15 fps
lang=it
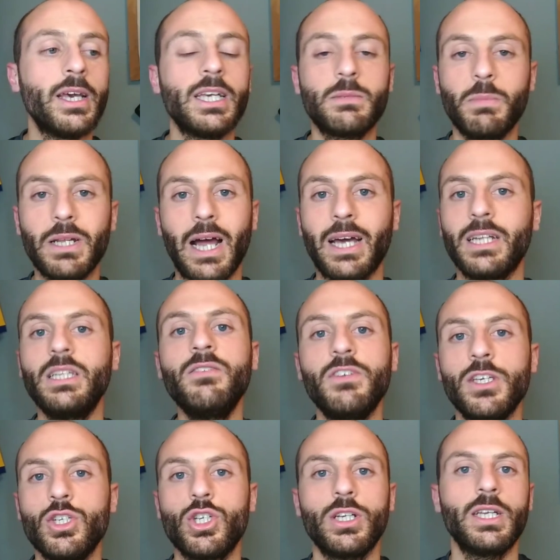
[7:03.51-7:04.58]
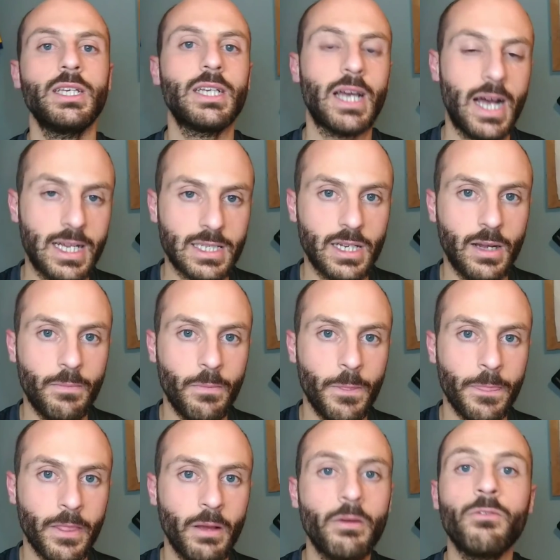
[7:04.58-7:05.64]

e sperare di vincere in casa,